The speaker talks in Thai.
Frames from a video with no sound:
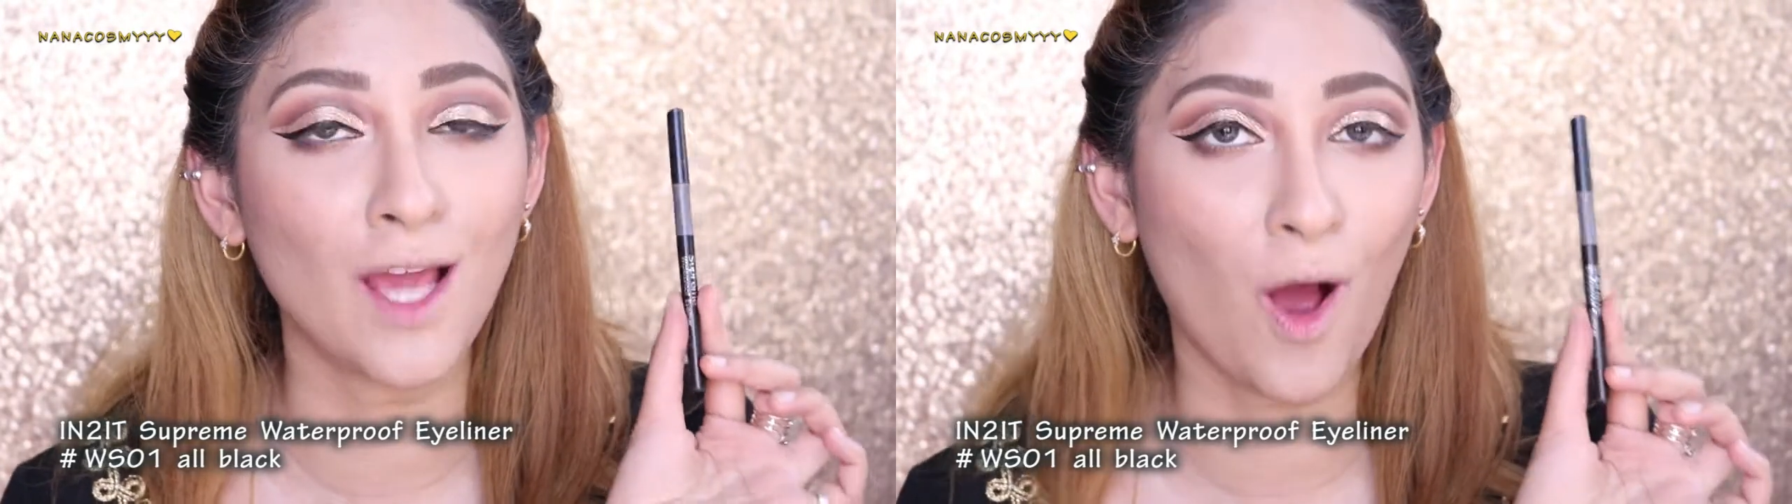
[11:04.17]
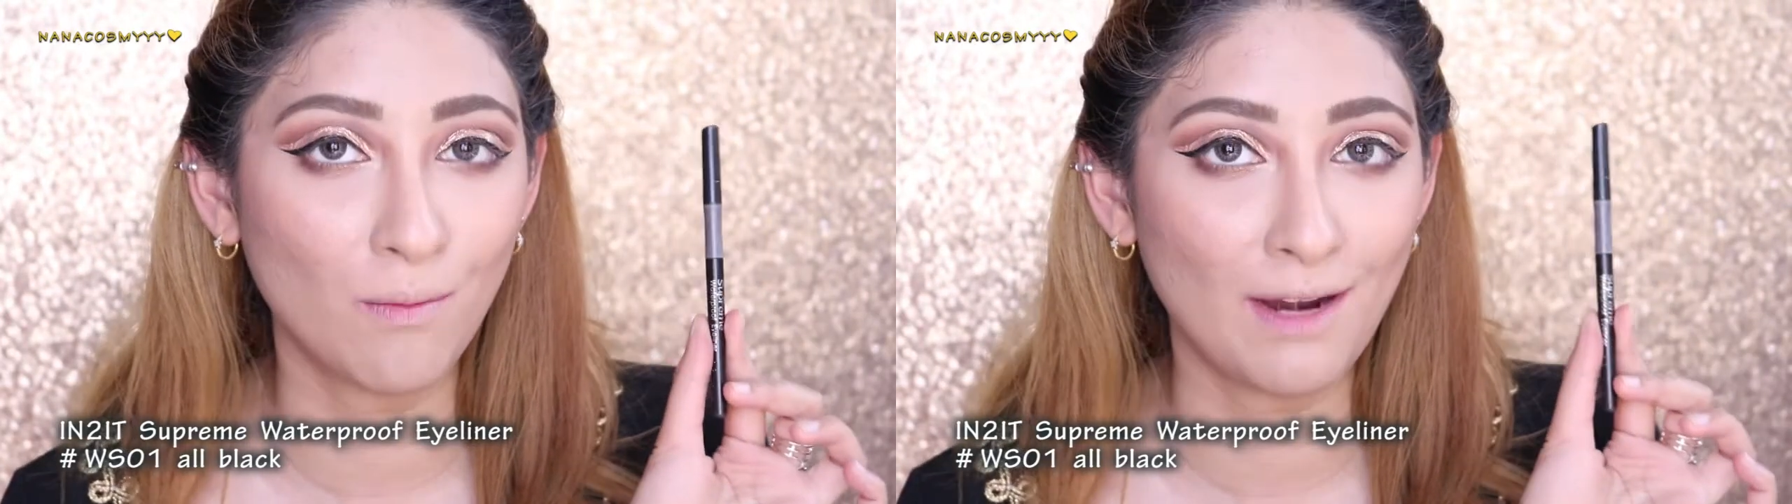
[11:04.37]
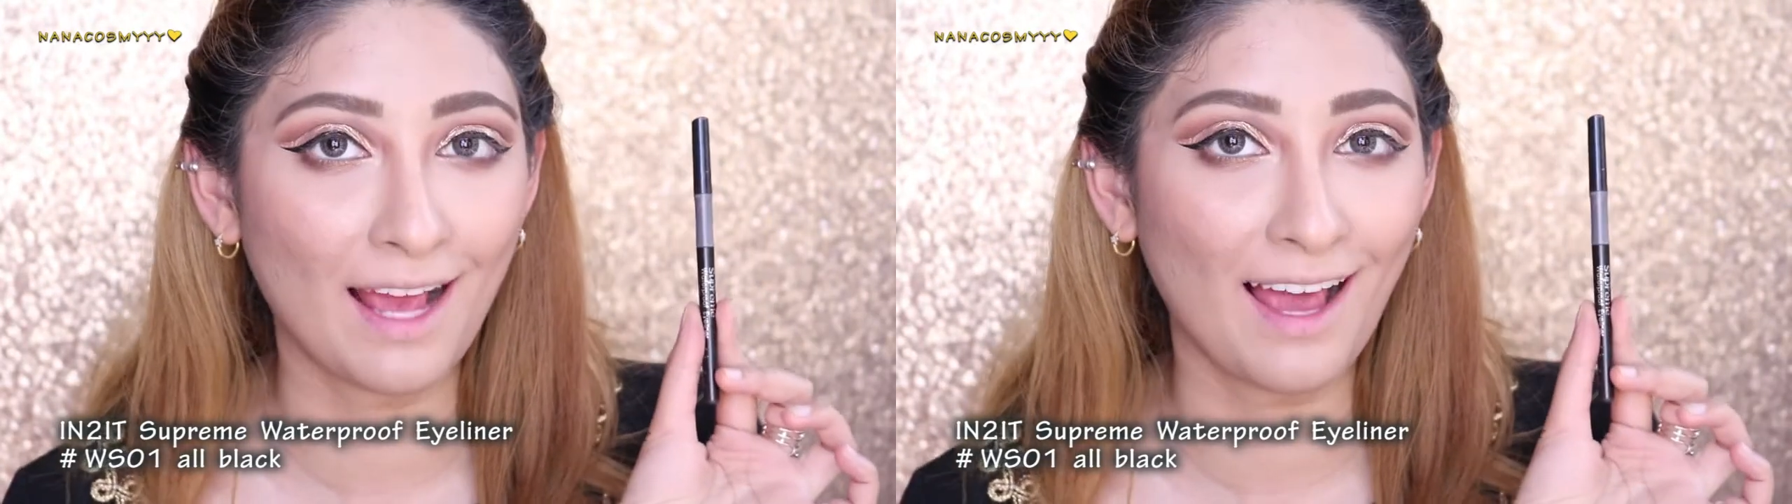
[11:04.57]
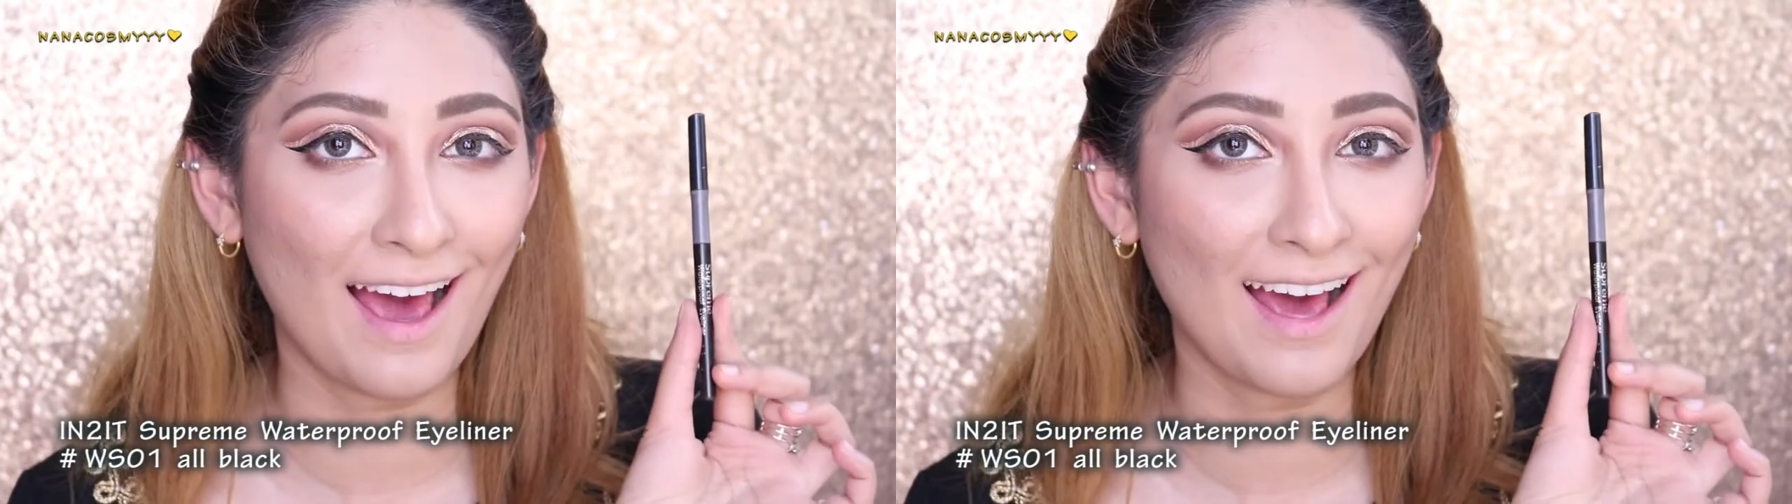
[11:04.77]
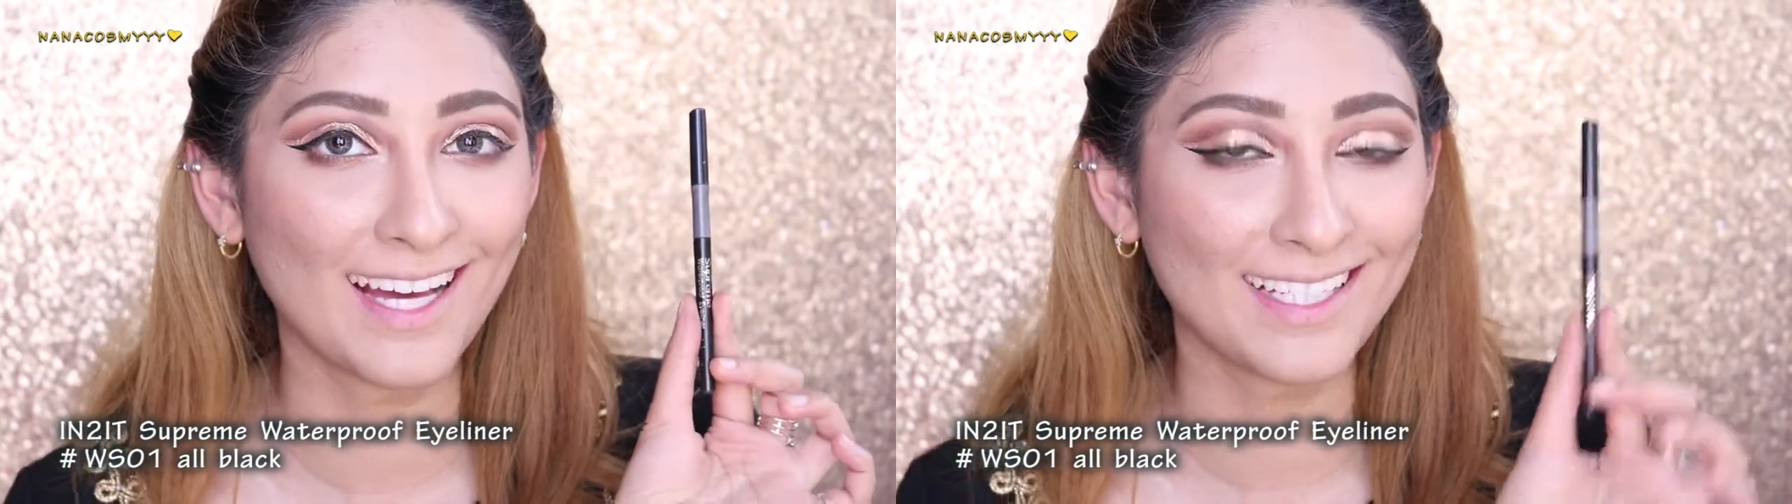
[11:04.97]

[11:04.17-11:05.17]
สีออ l Black ค่ะ